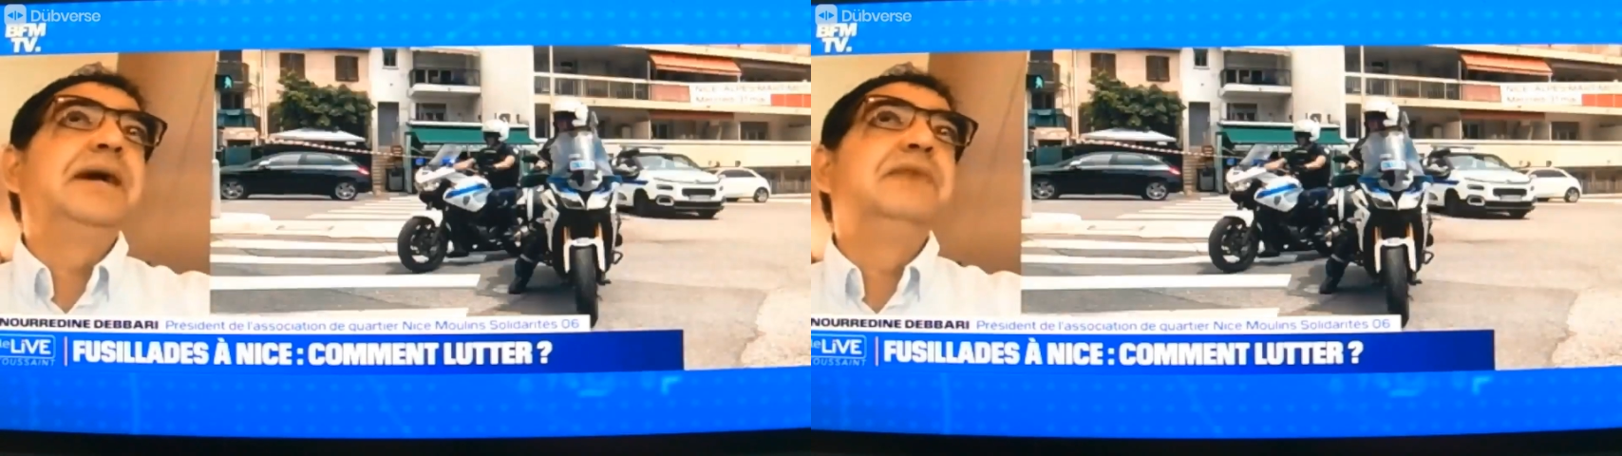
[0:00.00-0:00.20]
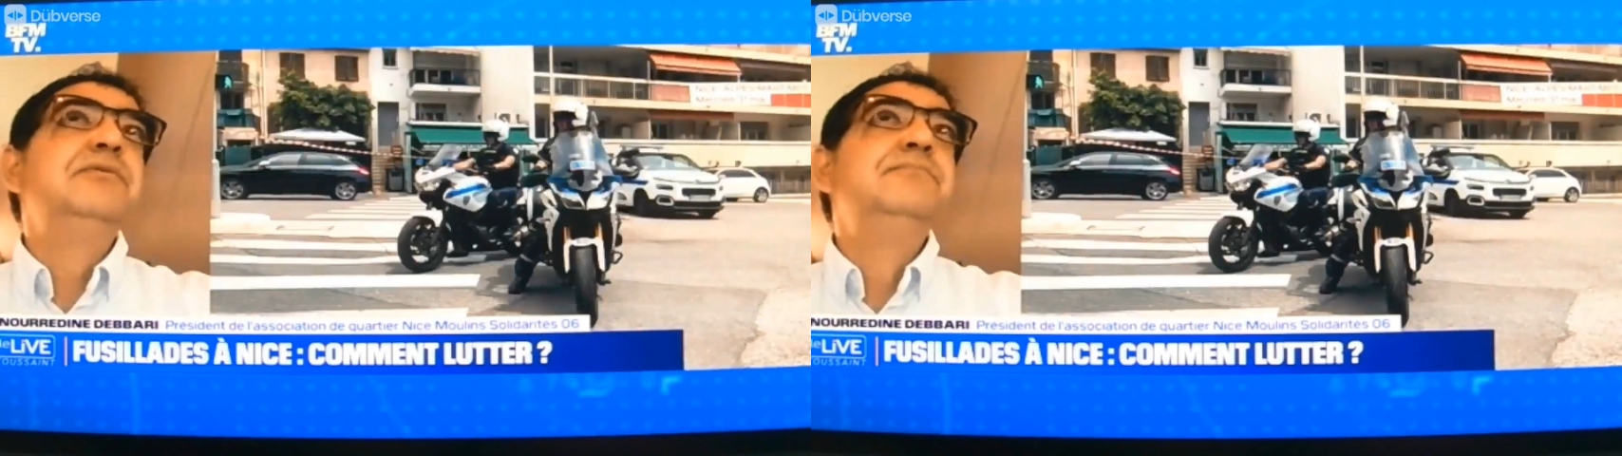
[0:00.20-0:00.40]

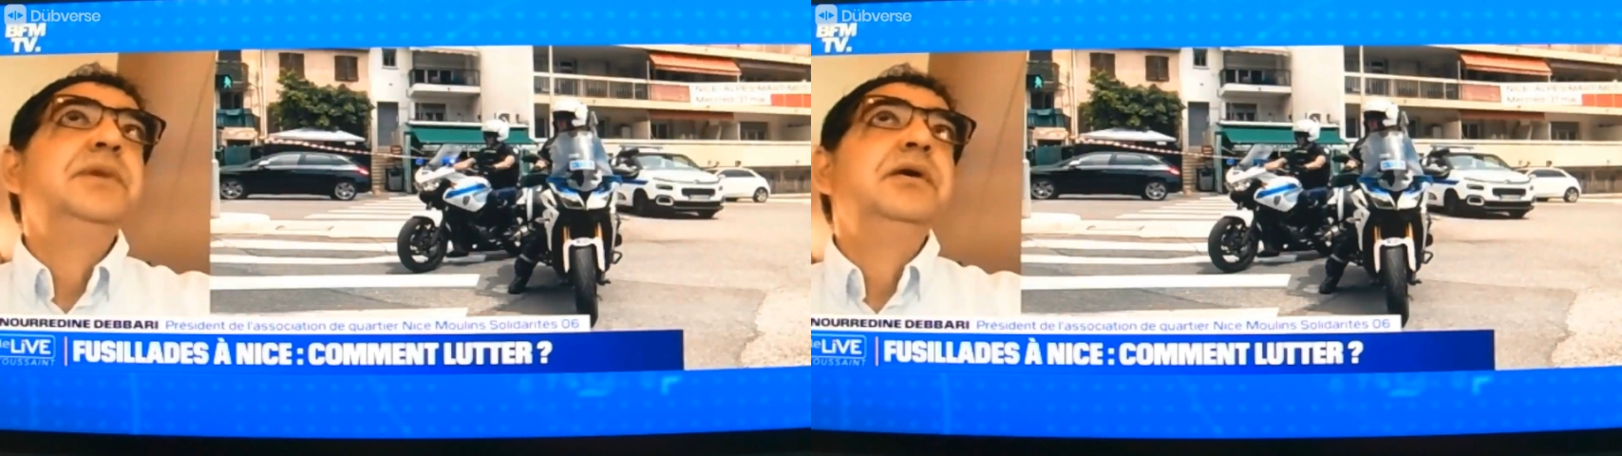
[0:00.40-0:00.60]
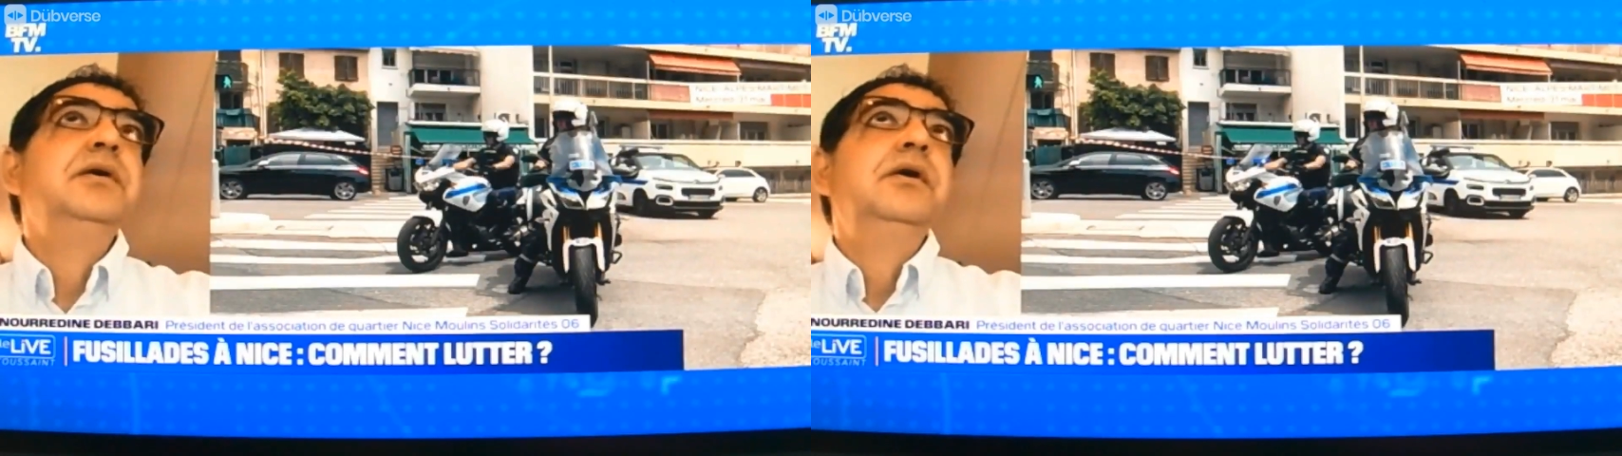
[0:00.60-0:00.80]

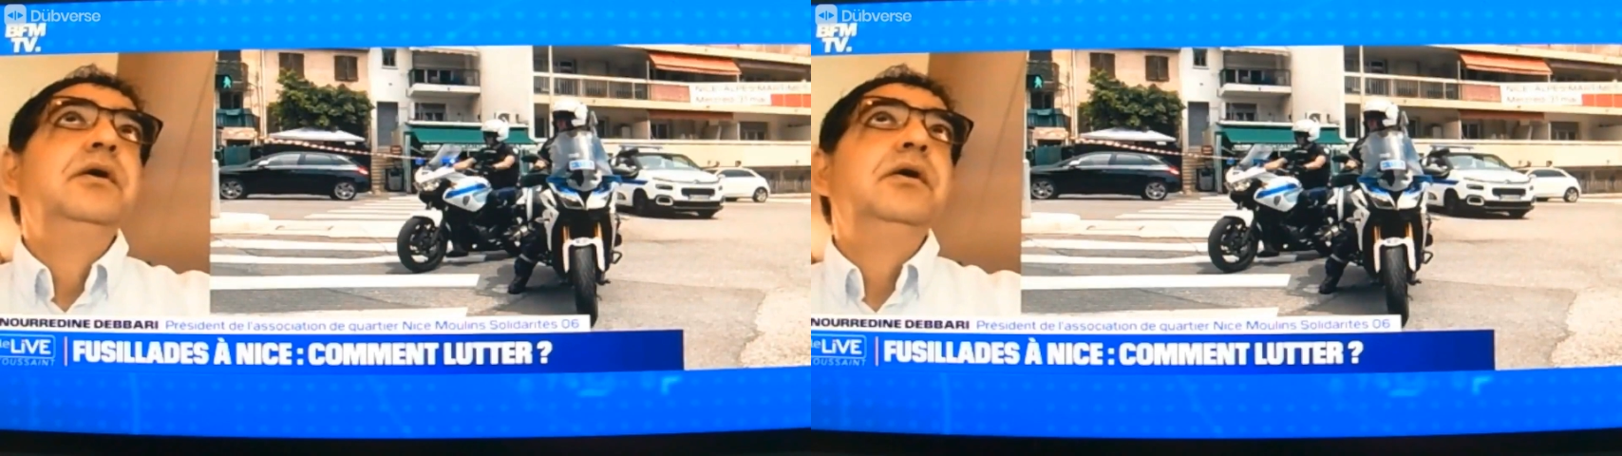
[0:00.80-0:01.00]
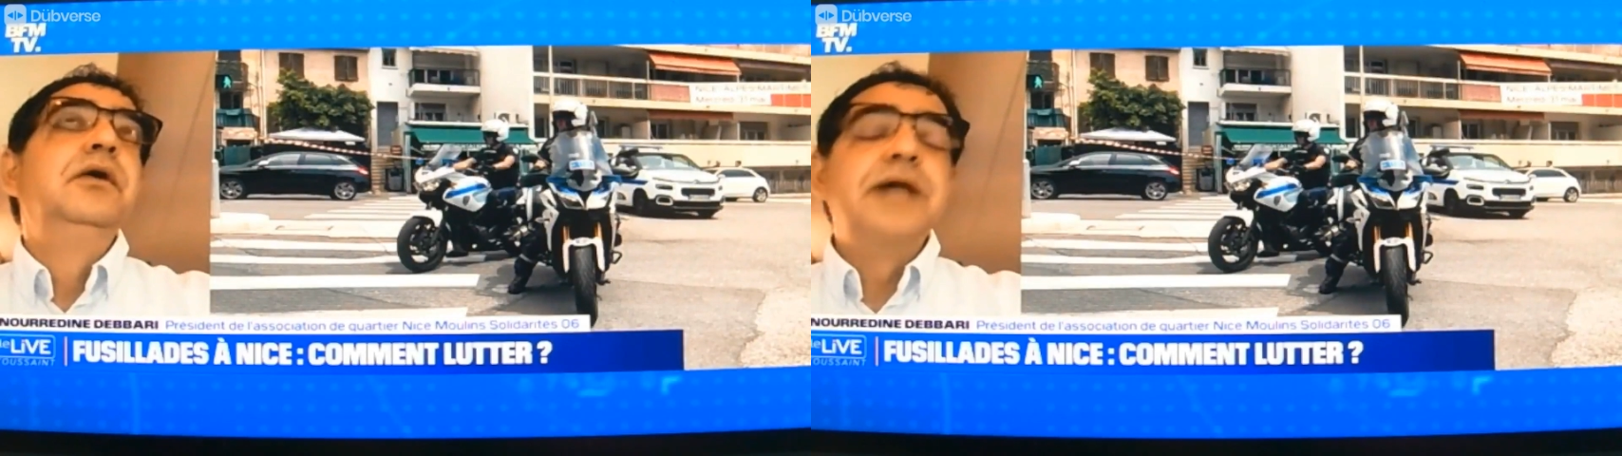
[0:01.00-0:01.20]
أقول لك
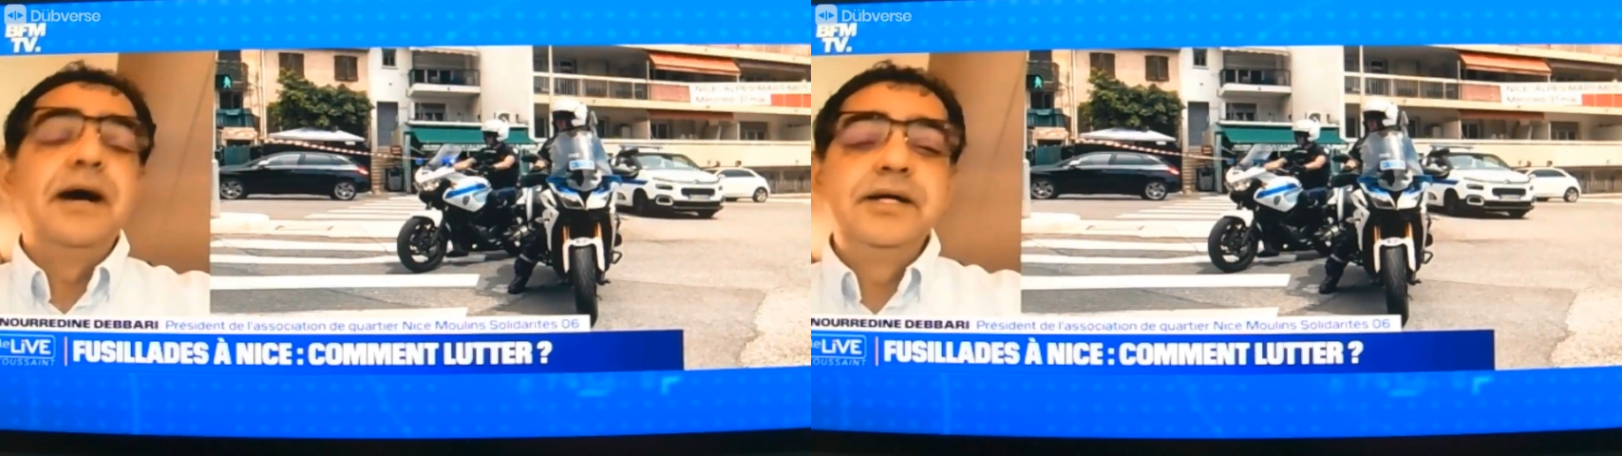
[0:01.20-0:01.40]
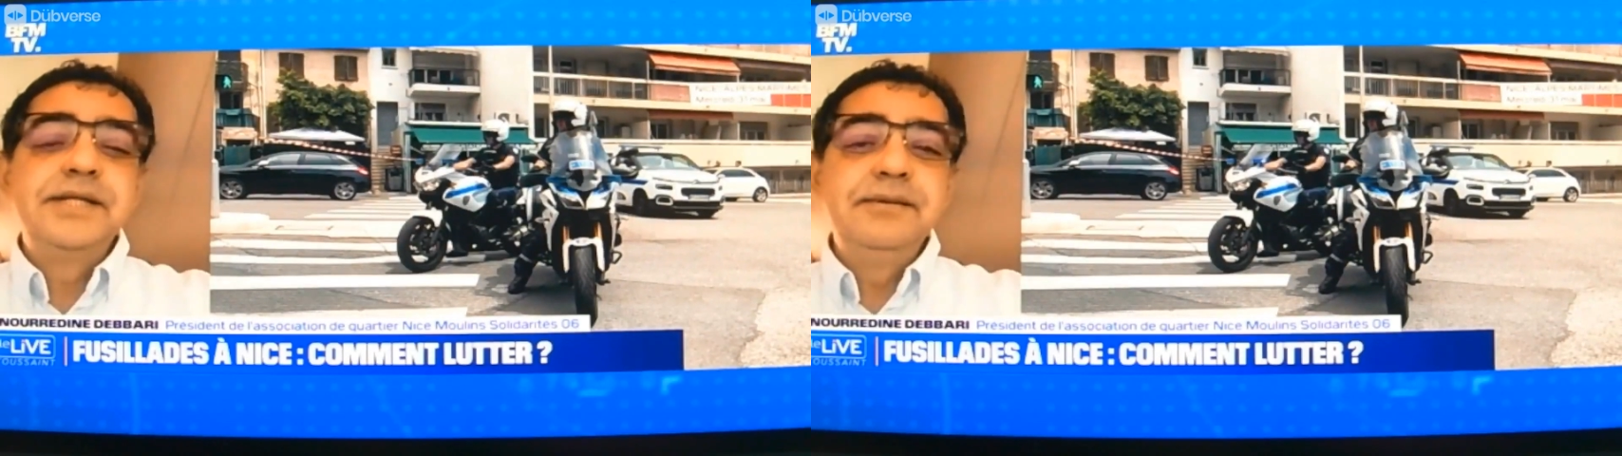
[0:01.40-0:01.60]
أن
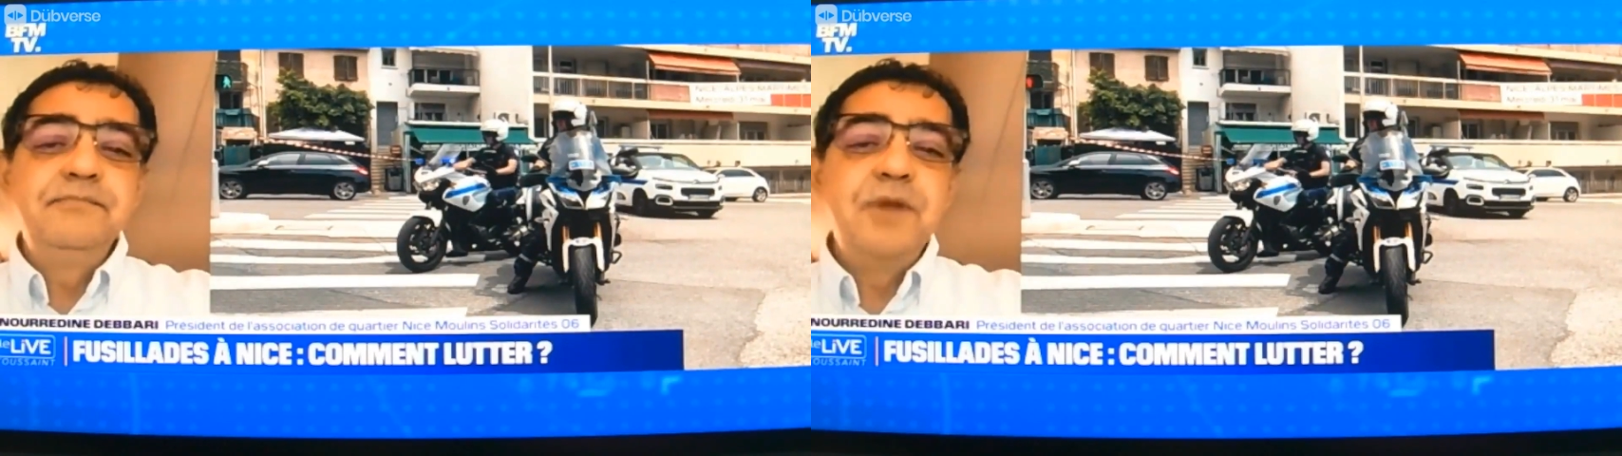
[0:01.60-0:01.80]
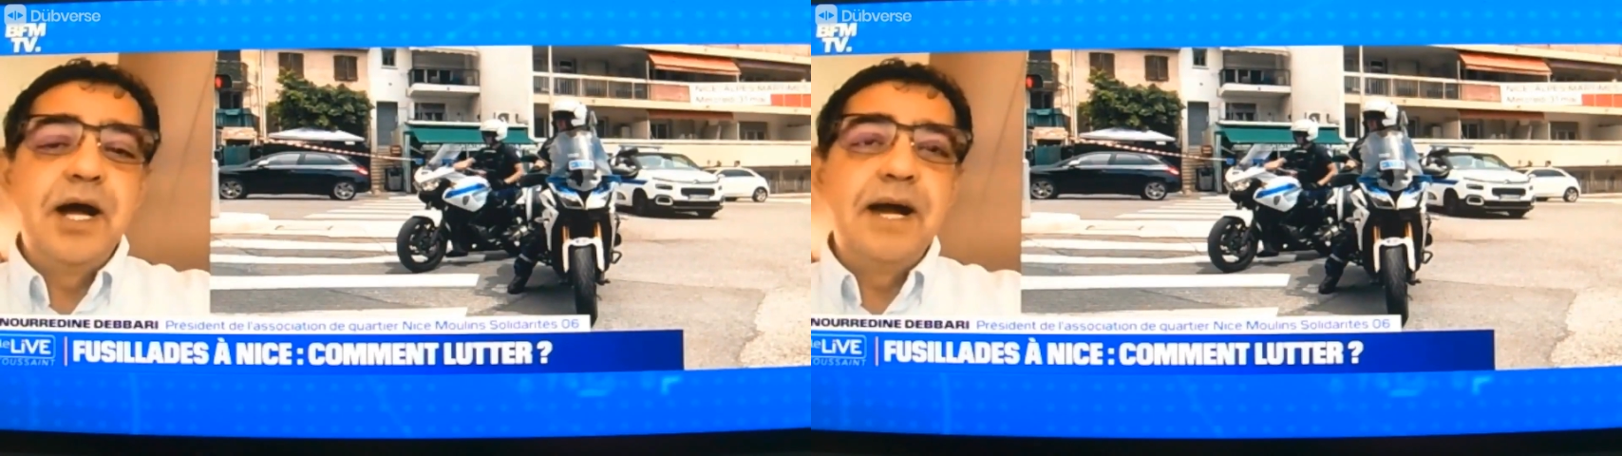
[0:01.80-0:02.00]
العقوبة لا
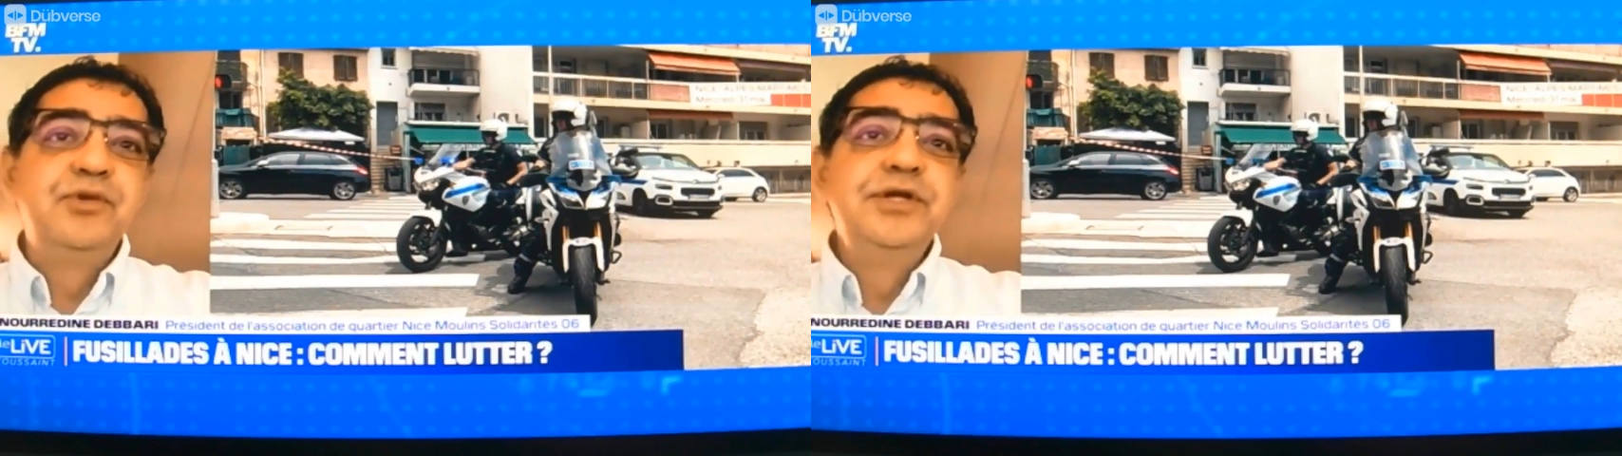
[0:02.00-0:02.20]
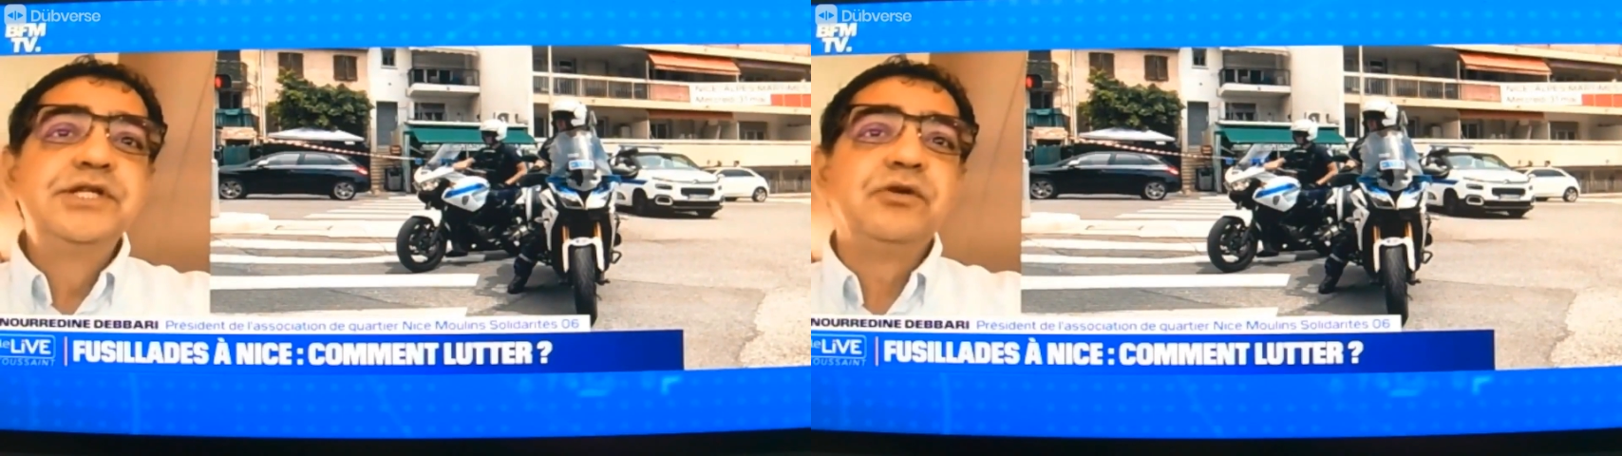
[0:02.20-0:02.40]
تكفي
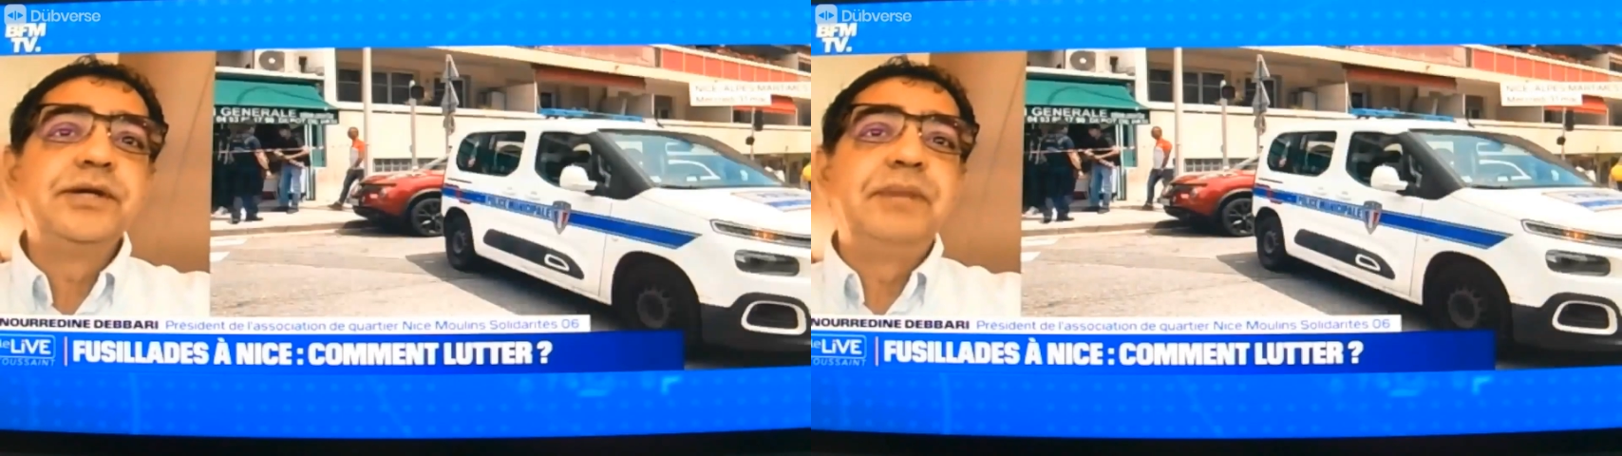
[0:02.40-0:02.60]
وليست